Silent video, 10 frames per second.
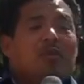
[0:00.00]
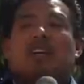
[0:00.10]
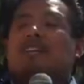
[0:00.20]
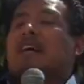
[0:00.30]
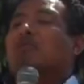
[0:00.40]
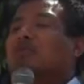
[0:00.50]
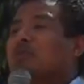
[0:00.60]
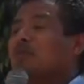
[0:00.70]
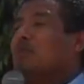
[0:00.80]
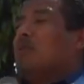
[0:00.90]
Porque
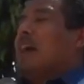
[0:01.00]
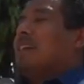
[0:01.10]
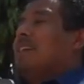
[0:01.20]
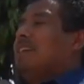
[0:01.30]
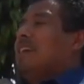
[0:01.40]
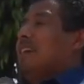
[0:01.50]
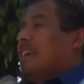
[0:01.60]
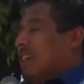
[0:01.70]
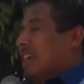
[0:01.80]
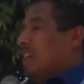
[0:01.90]
estamos en un lugar
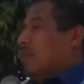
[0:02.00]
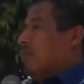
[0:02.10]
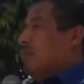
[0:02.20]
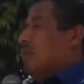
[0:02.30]
higiénico